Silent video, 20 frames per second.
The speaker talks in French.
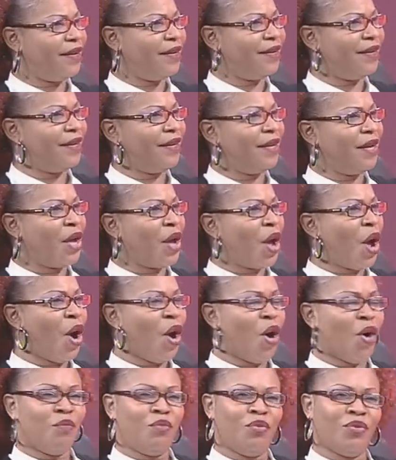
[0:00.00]
C'est vrai.
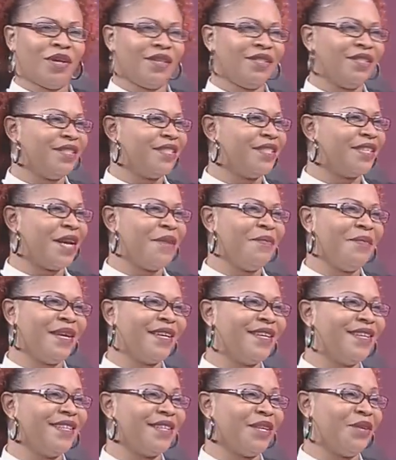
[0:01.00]
On ne pourrait
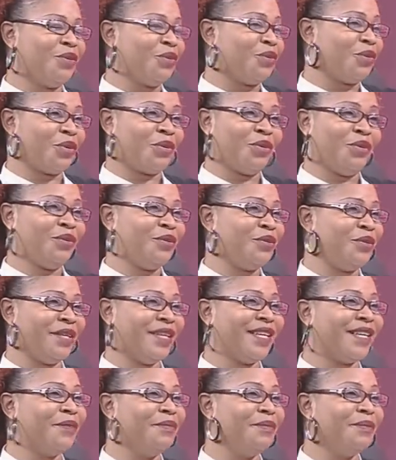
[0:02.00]
jamais quitter notre
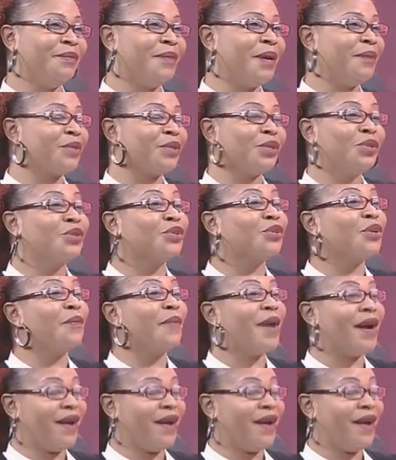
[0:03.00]
culture. Complètement.